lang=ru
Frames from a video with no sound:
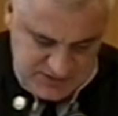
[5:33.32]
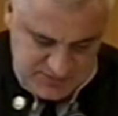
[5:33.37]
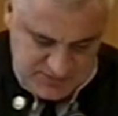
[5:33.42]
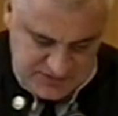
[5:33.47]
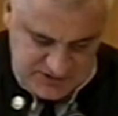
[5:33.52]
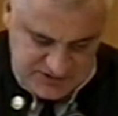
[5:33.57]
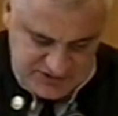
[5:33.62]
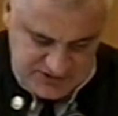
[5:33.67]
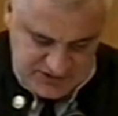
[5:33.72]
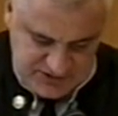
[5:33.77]

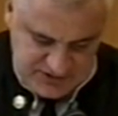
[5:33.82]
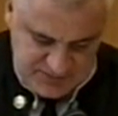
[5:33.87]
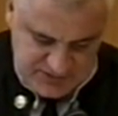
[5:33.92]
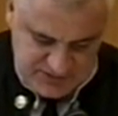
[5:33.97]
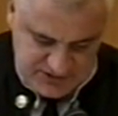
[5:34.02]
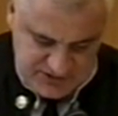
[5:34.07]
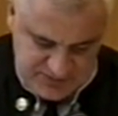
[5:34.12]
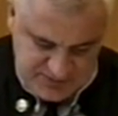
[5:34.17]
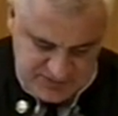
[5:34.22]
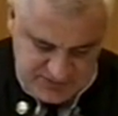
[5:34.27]
показаний
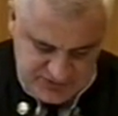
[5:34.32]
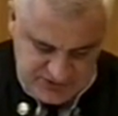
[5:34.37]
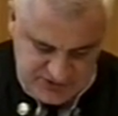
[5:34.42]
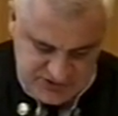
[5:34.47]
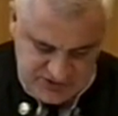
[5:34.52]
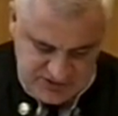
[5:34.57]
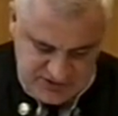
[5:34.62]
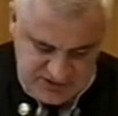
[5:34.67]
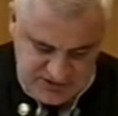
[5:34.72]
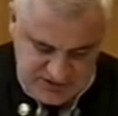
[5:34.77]
потерпевшей
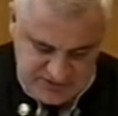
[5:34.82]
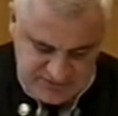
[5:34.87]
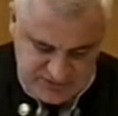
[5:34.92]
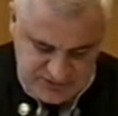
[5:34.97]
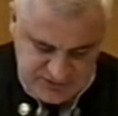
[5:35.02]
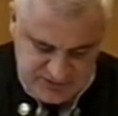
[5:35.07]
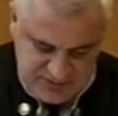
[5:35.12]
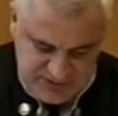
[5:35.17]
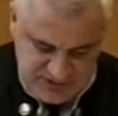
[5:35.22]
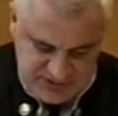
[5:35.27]
Цагараевой
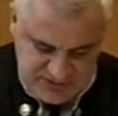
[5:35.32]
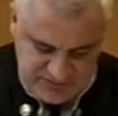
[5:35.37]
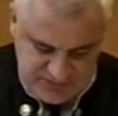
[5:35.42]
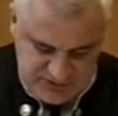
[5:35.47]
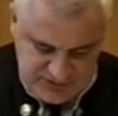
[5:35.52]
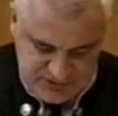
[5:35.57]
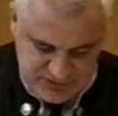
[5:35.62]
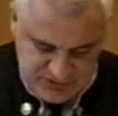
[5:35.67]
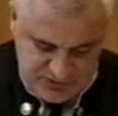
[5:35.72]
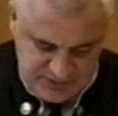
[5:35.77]

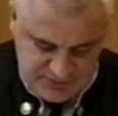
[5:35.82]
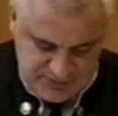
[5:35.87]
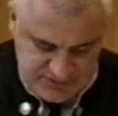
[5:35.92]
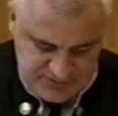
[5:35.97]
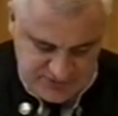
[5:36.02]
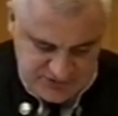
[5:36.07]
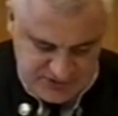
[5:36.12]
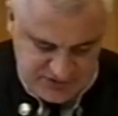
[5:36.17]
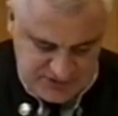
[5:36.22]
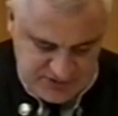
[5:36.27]
усматривается, что
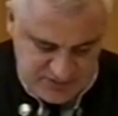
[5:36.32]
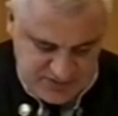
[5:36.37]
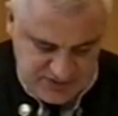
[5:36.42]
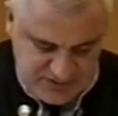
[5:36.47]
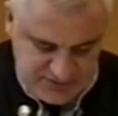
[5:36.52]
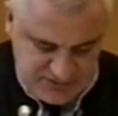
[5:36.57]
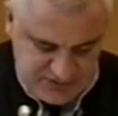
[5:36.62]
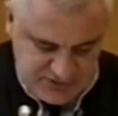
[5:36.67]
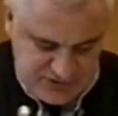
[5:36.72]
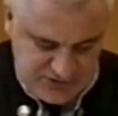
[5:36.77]
1 сентября
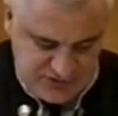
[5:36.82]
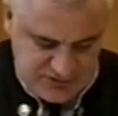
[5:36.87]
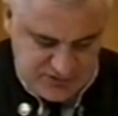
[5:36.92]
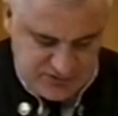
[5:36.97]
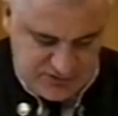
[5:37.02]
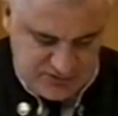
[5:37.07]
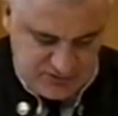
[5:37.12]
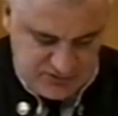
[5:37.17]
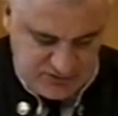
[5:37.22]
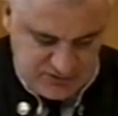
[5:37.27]

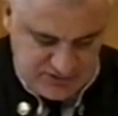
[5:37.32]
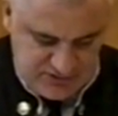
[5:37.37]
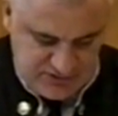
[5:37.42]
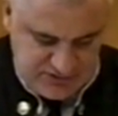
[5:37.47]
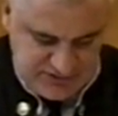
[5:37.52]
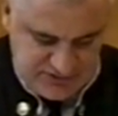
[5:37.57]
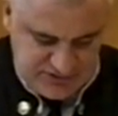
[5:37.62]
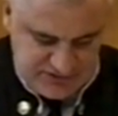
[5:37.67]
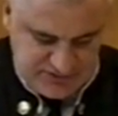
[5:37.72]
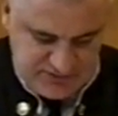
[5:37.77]
2004 года
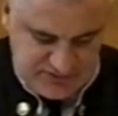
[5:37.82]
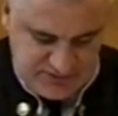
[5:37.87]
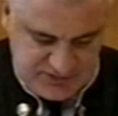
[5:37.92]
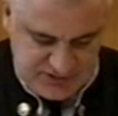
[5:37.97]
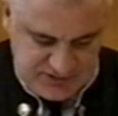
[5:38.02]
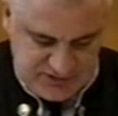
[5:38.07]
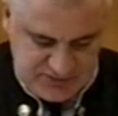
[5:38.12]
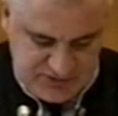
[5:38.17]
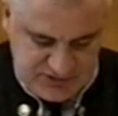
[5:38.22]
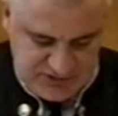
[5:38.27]
она со своим
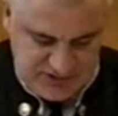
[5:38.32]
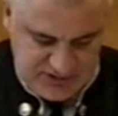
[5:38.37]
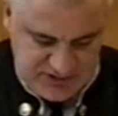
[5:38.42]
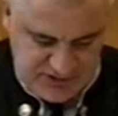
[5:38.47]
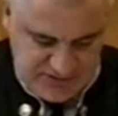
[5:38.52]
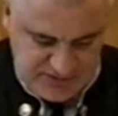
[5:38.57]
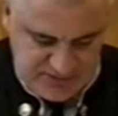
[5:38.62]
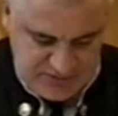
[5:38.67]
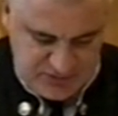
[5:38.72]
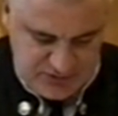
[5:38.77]
сыном
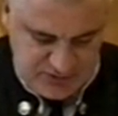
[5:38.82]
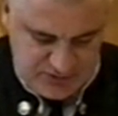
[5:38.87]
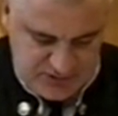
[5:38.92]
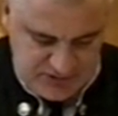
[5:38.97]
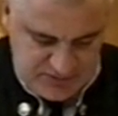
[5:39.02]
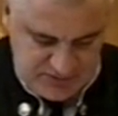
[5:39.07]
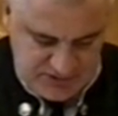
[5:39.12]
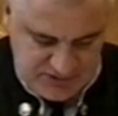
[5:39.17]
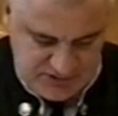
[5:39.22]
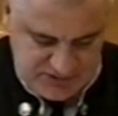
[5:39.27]
Цагараевым
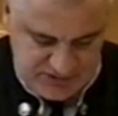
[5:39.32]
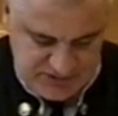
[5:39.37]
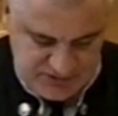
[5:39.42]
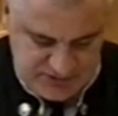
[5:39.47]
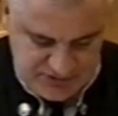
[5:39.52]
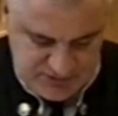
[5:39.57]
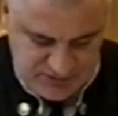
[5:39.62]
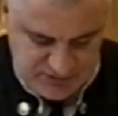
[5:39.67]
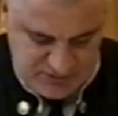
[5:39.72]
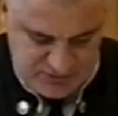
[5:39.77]
Георгием находилась
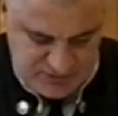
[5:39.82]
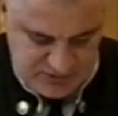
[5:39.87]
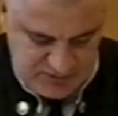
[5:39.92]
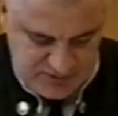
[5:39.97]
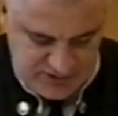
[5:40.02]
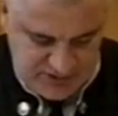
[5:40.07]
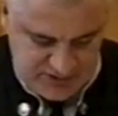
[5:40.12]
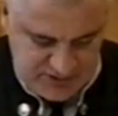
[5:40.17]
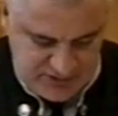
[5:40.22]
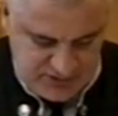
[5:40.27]
в школе
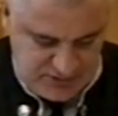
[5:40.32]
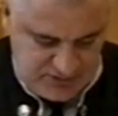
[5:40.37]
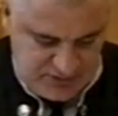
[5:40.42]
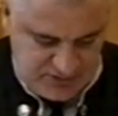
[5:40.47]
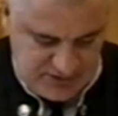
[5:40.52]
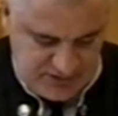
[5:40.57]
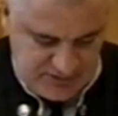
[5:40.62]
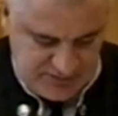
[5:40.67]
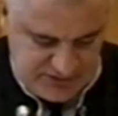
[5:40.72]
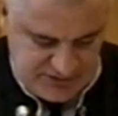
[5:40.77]
номер один
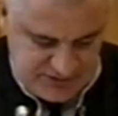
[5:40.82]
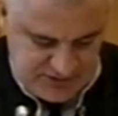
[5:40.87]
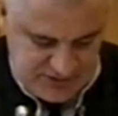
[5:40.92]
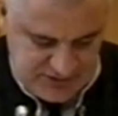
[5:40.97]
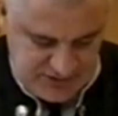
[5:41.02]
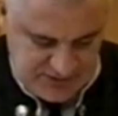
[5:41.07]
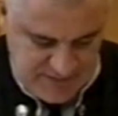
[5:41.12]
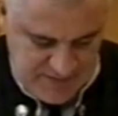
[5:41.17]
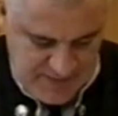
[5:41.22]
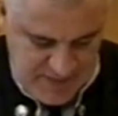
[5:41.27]
города
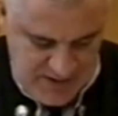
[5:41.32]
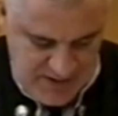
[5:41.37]
Беслана.